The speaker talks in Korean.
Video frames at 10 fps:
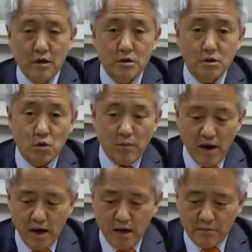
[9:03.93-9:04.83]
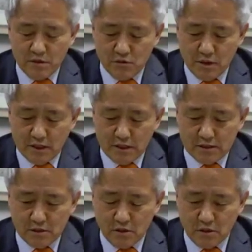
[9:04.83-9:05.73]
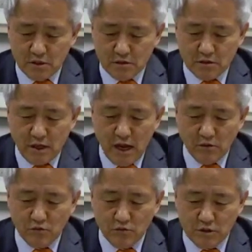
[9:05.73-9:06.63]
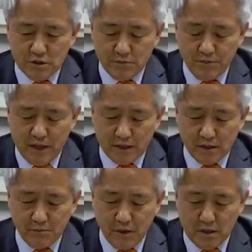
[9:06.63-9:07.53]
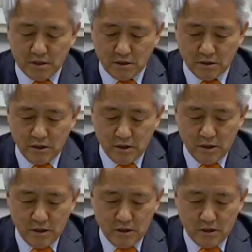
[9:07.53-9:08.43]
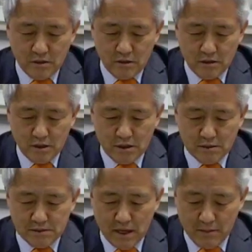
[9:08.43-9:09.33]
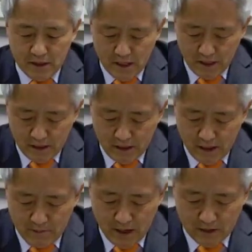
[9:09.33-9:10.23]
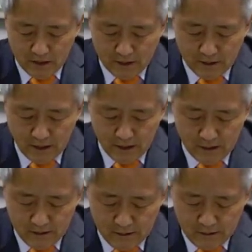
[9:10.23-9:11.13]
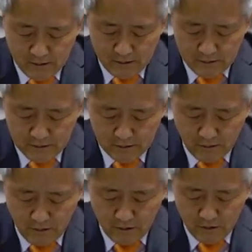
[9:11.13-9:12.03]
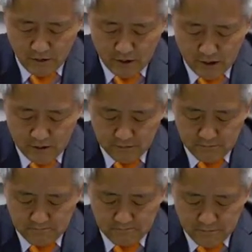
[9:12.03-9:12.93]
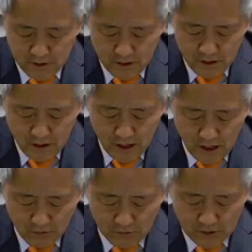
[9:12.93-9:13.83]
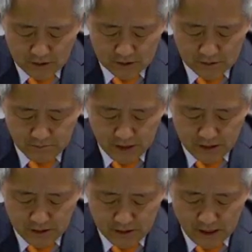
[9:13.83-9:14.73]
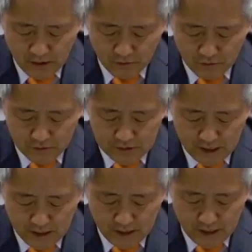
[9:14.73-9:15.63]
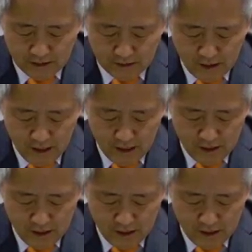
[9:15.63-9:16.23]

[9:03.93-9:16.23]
소마 미술관에서 열리는 한국 스페인 특별전 23일날 개막을 한다. 그래서 여기에는 한국과 스페인 양국 작가들의